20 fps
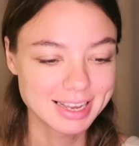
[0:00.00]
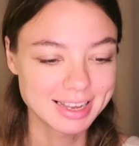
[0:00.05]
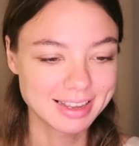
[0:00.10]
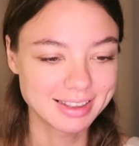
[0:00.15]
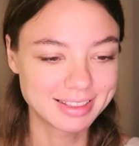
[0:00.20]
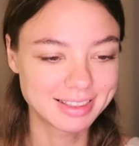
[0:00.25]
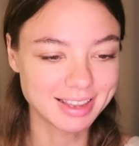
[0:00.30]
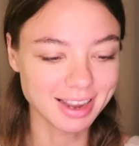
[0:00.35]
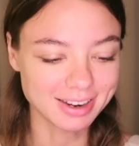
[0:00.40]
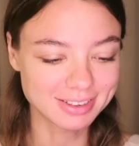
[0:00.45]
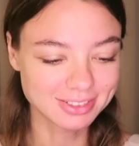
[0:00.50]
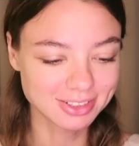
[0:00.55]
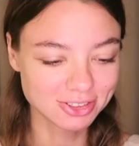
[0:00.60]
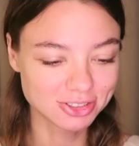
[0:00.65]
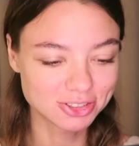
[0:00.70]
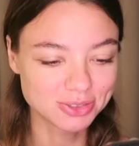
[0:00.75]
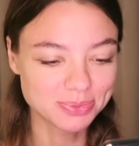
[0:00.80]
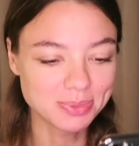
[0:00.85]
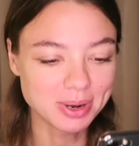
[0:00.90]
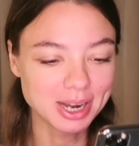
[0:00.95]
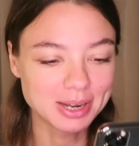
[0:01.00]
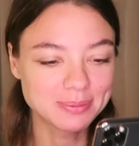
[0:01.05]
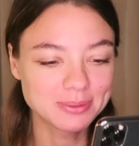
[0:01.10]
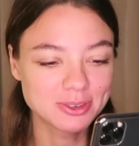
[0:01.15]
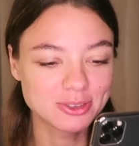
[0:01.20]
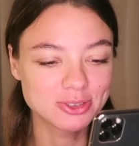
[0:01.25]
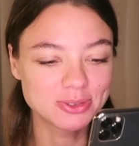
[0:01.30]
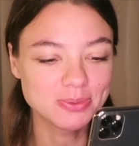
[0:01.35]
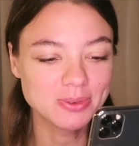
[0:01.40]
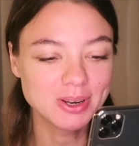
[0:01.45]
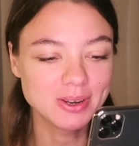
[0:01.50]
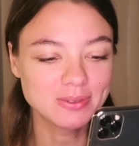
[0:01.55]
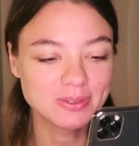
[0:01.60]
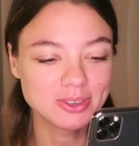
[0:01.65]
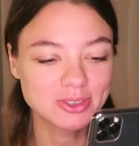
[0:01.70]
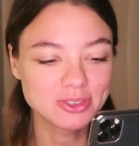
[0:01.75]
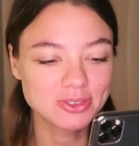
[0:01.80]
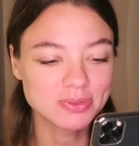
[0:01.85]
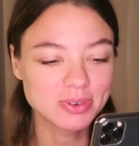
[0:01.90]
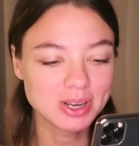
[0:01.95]
Итак, нажимаем, нажимаем,
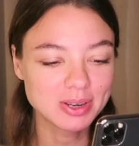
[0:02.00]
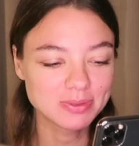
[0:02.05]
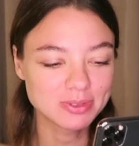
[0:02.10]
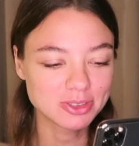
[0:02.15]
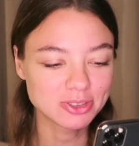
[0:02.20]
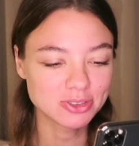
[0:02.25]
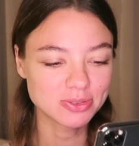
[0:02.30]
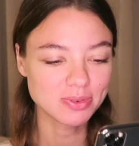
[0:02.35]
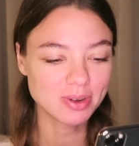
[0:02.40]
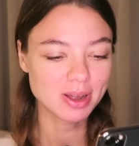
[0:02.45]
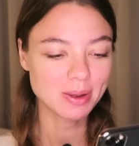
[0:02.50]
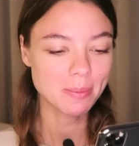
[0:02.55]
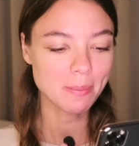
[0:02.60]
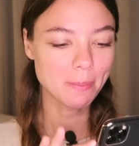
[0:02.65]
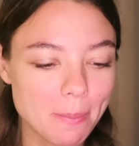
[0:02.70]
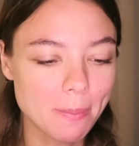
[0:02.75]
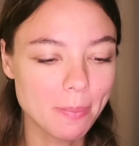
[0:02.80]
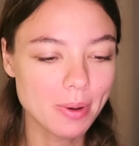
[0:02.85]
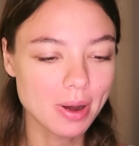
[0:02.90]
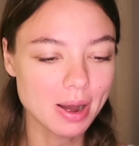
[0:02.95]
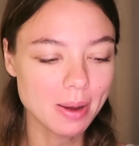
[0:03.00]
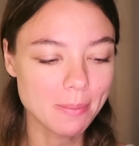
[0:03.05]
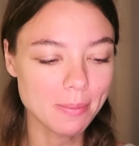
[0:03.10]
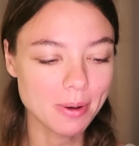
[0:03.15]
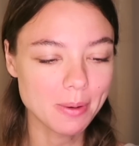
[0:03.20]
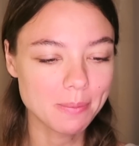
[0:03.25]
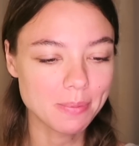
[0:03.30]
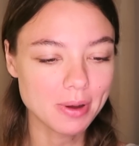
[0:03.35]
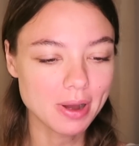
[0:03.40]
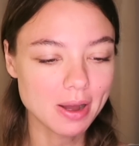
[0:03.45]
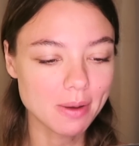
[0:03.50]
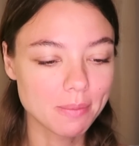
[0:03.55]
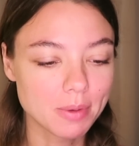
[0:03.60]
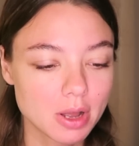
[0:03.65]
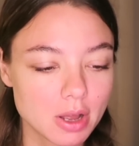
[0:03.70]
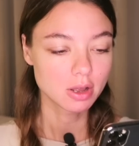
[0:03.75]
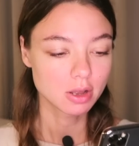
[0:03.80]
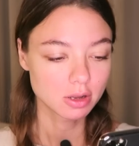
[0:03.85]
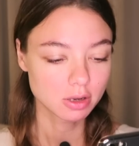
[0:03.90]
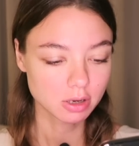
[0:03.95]
нажимаем, нажимаем, пам-пам-пам.
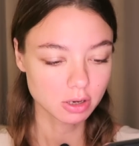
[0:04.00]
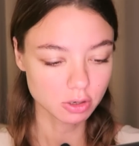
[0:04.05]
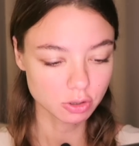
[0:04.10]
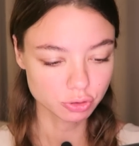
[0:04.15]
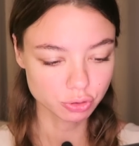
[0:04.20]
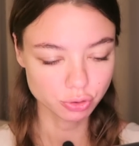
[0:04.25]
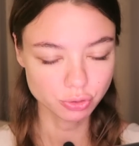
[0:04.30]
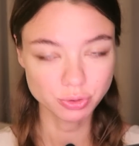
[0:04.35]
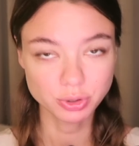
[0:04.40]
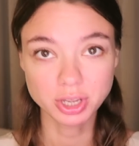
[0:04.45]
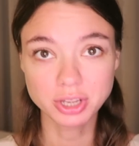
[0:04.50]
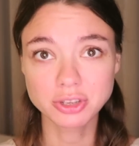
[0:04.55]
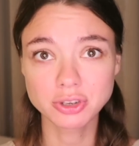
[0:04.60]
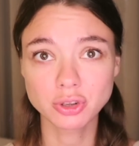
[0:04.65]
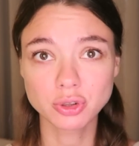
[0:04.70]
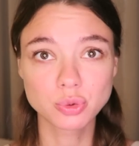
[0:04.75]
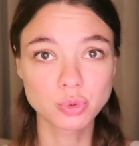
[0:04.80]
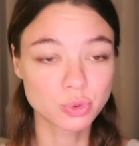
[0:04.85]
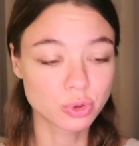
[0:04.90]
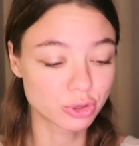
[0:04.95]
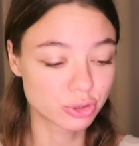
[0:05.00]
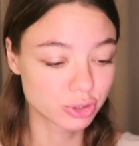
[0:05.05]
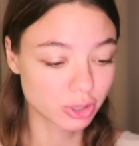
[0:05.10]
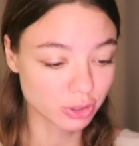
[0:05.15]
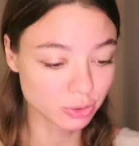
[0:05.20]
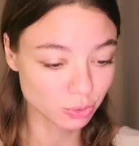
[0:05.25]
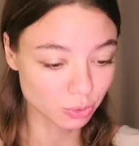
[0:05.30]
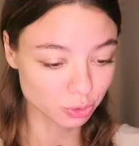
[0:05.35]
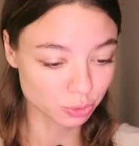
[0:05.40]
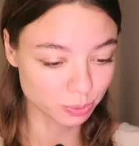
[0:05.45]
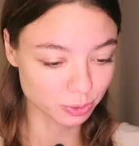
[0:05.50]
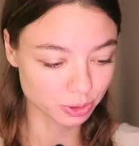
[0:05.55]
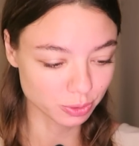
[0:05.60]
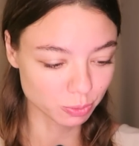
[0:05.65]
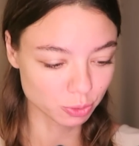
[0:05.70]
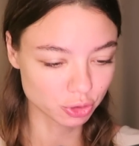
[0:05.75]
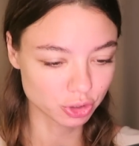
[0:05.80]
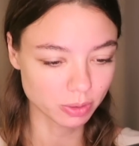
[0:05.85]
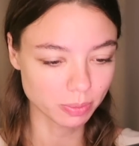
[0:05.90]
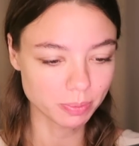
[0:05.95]
Хорошо, что я не наткнулась на нож,
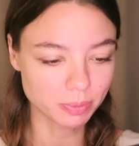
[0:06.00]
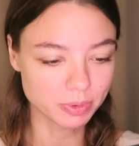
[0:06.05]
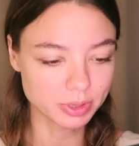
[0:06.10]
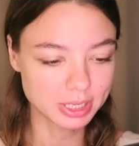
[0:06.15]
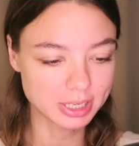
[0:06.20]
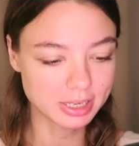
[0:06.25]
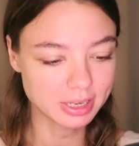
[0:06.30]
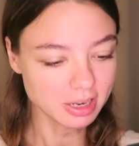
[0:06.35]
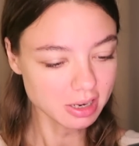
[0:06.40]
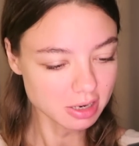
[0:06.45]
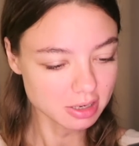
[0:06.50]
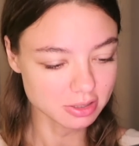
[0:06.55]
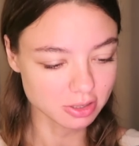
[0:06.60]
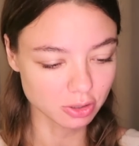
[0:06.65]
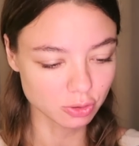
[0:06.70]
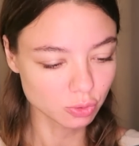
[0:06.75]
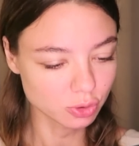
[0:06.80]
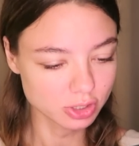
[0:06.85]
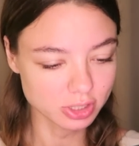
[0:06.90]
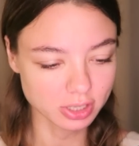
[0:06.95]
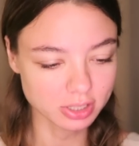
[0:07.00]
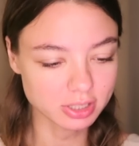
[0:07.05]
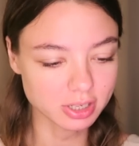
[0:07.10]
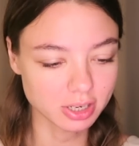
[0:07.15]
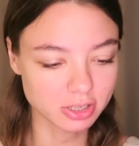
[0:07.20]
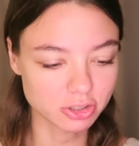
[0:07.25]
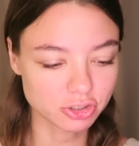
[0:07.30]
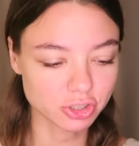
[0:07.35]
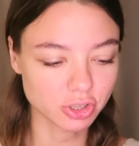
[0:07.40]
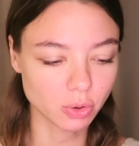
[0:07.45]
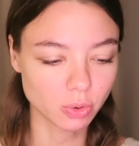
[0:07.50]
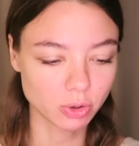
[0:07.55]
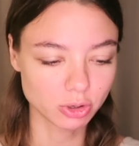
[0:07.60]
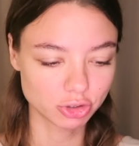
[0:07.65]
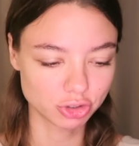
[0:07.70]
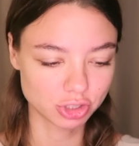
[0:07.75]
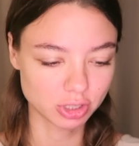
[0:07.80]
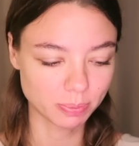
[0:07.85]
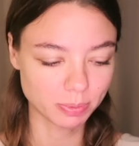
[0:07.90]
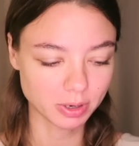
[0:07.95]
потому что мне, с одной стороны, конечно,
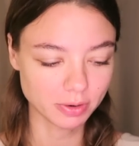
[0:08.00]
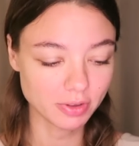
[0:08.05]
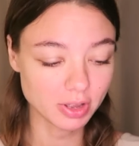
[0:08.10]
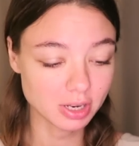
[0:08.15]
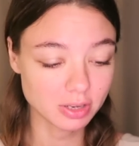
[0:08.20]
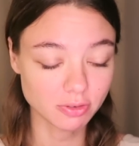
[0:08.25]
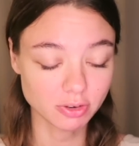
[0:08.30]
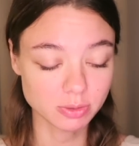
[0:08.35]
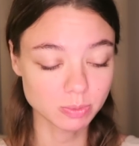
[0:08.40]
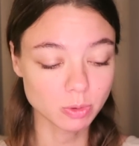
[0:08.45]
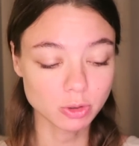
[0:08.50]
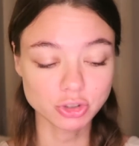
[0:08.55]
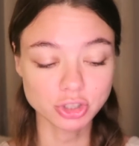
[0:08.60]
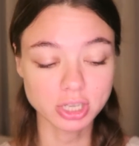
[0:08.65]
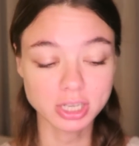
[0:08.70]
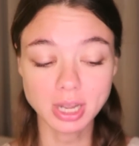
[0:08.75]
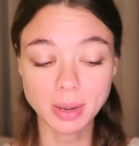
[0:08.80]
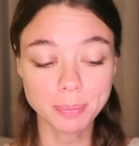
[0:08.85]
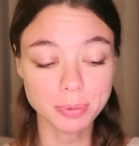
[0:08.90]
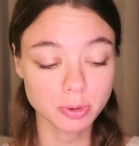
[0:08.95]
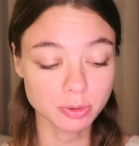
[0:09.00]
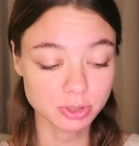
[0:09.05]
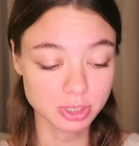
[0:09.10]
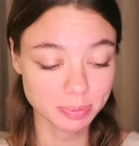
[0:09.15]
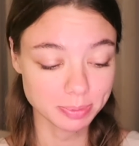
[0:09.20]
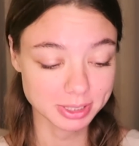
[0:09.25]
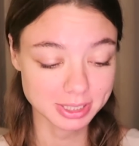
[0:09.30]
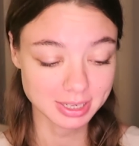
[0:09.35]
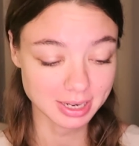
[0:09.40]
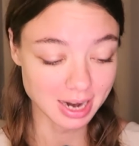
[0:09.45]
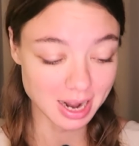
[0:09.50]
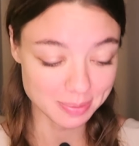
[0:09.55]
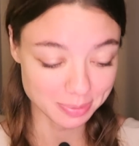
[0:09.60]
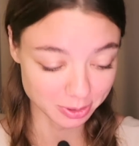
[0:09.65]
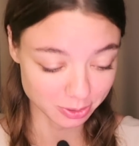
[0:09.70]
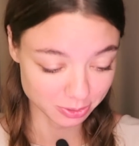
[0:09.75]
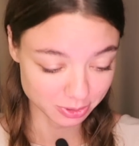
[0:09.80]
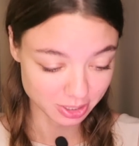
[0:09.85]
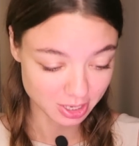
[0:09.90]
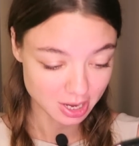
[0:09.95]
хочется проверить. Возможно, я просто
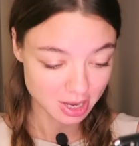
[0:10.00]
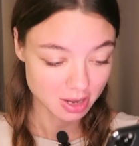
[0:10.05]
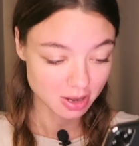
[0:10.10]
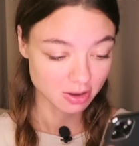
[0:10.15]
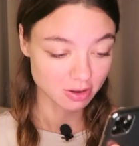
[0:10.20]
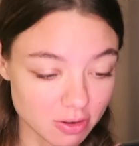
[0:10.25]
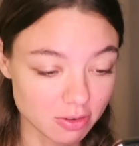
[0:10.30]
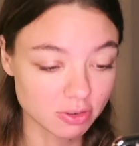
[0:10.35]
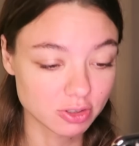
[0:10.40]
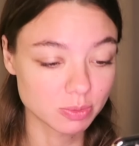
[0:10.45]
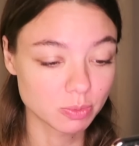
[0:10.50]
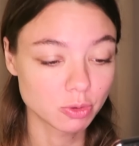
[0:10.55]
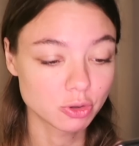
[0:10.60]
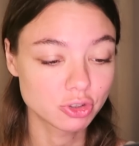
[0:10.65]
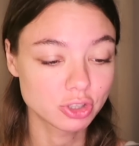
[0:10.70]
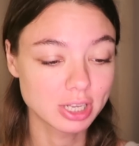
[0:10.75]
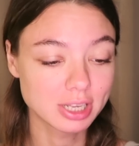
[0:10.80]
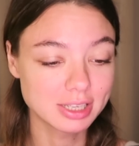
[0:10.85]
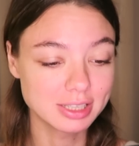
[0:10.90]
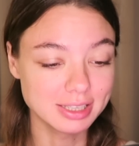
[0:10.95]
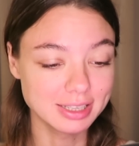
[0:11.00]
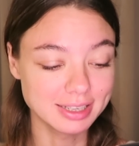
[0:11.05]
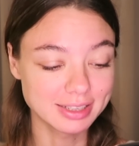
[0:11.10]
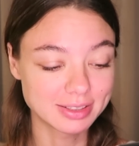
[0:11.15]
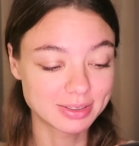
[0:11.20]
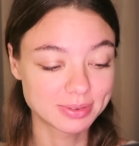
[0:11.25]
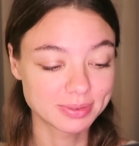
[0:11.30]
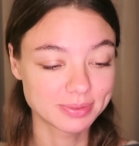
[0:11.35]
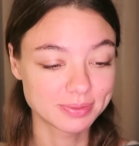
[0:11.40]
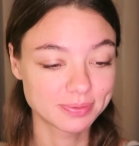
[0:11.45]
поцарапаюсь, а возможно, нет.